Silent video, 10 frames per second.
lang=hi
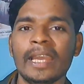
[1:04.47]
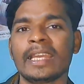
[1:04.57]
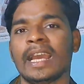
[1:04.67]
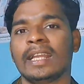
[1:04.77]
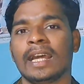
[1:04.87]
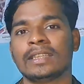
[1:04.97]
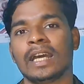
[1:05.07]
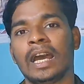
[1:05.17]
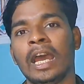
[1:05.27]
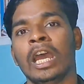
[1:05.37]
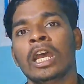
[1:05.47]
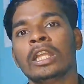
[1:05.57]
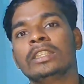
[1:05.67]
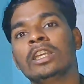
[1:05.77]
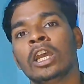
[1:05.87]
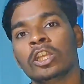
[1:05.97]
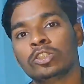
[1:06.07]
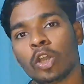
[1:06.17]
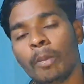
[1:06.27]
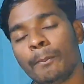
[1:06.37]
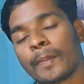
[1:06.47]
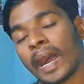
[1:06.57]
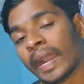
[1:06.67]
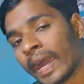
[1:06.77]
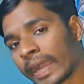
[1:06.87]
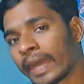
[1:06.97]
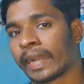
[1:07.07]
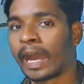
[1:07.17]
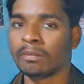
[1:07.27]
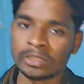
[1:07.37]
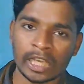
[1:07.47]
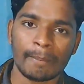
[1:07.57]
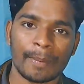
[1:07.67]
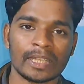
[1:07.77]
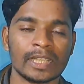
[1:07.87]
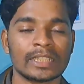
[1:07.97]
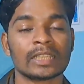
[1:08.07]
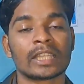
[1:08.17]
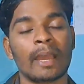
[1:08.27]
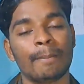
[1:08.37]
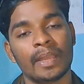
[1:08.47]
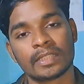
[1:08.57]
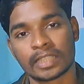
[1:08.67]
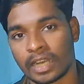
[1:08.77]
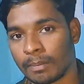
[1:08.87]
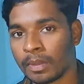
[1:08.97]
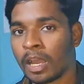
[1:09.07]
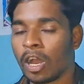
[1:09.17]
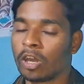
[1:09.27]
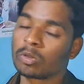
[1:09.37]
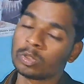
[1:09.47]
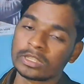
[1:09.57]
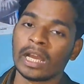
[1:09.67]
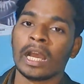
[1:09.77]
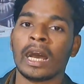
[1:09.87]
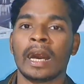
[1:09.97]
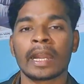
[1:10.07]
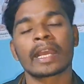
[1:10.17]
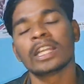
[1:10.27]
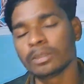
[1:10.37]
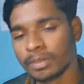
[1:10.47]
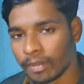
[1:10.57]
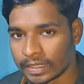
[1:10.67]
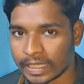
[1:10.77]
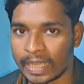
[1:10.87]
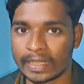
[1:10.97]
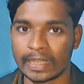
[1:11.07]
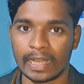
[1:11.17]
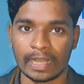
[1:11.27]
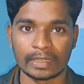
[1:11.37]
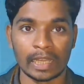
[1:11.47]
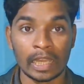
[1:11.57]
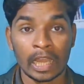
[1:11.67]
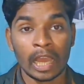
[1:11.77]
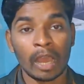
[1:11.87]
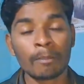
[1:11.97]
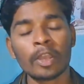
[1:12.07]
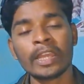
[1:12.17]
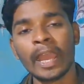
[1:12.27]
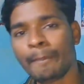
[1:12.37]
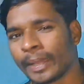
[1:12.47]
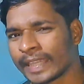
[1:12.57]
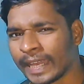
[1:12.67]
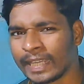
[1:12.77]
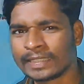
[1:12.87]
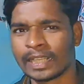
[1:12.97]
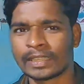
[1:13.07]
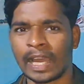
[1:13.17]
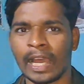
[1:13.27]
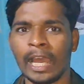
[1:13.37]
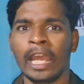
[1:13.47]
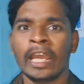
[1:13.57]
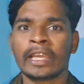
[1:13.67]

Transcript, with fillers: भी किया जाता है जो गाना का नाम से ही पता चलता है बेशरम और कुछ हरकत भी वैसा ही किया जाता है हमको ये पता नहीं चलता है